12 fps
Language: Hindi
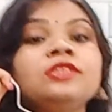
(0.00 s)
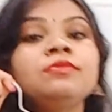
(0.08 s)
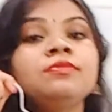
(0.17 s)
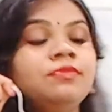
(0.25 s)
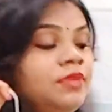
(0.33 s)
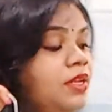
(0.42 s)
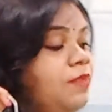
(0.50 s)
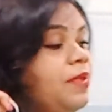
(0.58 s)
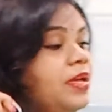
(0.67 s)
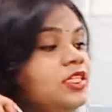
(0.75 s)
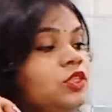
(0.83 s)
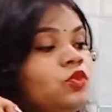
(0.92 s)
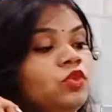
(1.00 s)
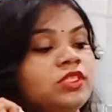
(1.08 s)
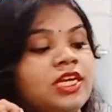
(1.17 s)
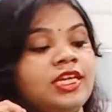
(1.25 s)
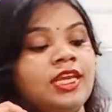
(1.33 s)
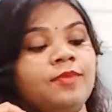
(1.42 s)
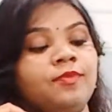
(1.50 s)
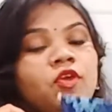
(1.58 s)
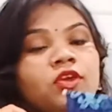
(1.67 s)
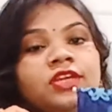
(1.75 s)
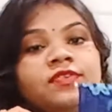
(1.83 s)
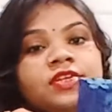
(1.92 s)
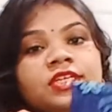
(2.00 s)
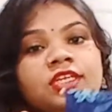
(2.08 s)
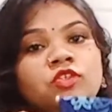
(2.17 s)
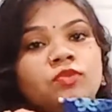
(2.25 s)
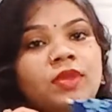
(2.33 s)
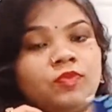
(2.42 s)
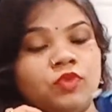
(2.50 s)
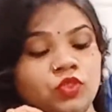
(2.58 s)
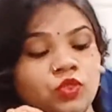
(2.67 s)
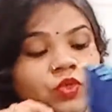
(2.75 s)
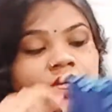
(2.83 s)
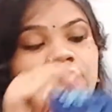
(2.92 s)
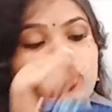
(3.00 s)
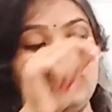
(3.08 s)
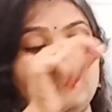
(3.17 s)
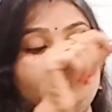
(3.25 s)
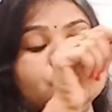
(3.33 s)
मेरे पास ये दो साड़ियाँ हैं ब्रॉकेट वर्क की जो मैं आपको शो कर रही हूँ